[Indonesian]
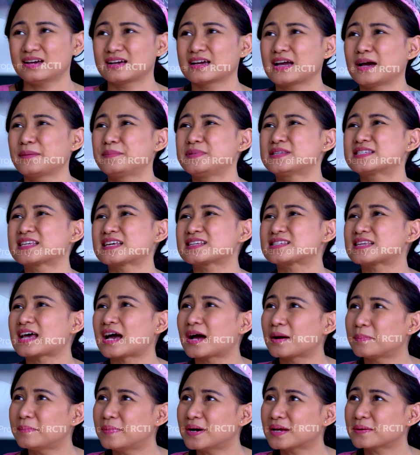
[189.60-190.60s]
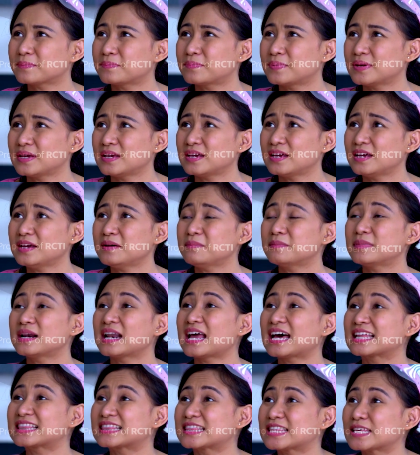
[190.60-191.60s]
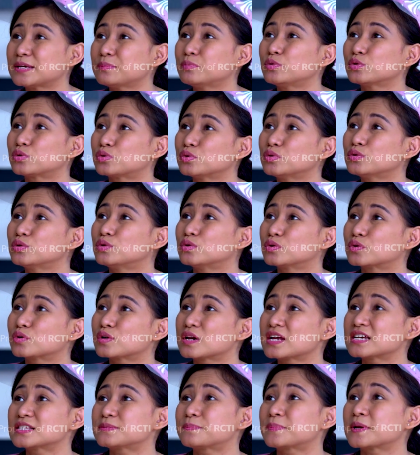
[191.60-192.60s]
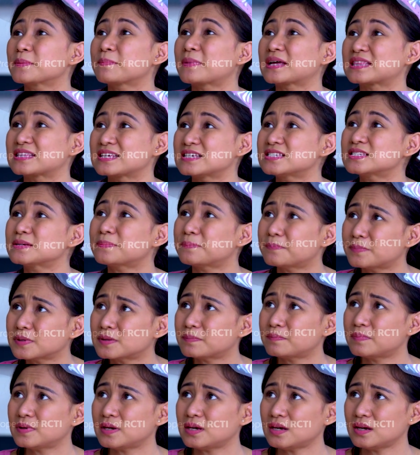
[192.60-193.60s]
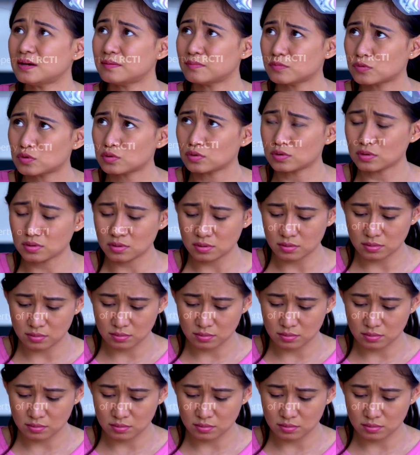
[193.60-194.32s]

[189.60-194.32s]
Nggak bisa sabar, Pi. Melati butuh guru les privatnya cepet, Pi. Tuh.